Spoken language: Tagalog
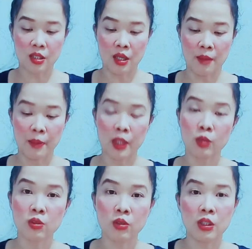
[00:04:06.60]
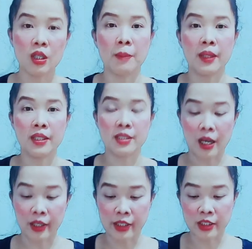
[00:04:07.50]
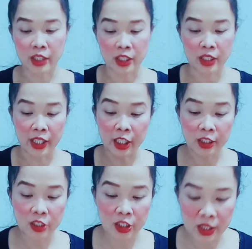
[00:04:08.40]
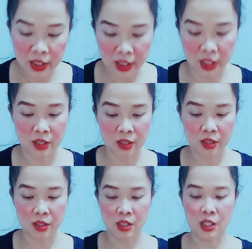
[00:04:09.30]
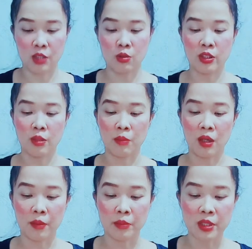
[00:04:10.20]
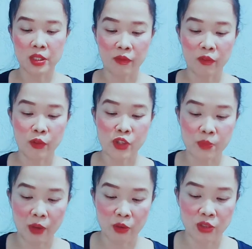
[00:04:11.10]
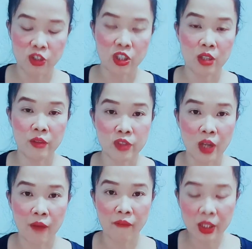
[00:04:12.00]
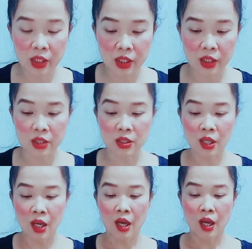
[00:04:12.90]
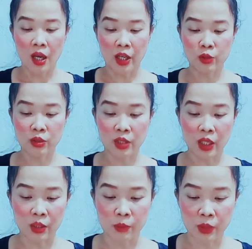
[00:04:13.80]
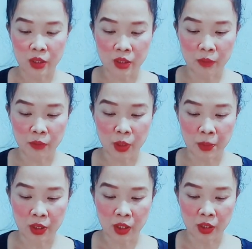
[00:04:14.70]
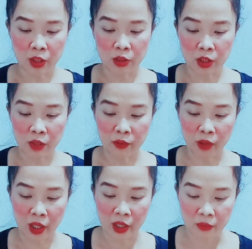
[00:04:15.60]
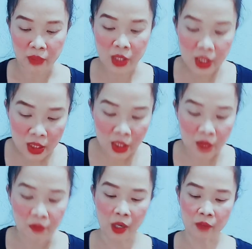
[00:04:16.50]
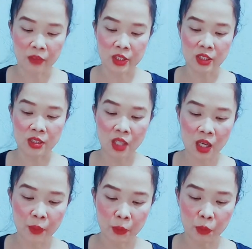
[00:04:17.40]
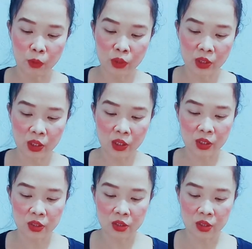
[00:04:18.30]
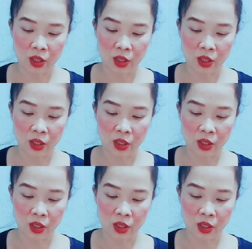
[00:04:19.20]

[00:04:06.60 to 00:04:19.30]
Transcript: uh, bago nyong i-apply sa accredited agency. yeah, tulad ng mga mm-hmm. visa for spouse and child of Japanese, ayun nga, living in the Philippine category, temporary visit, private staff, employee,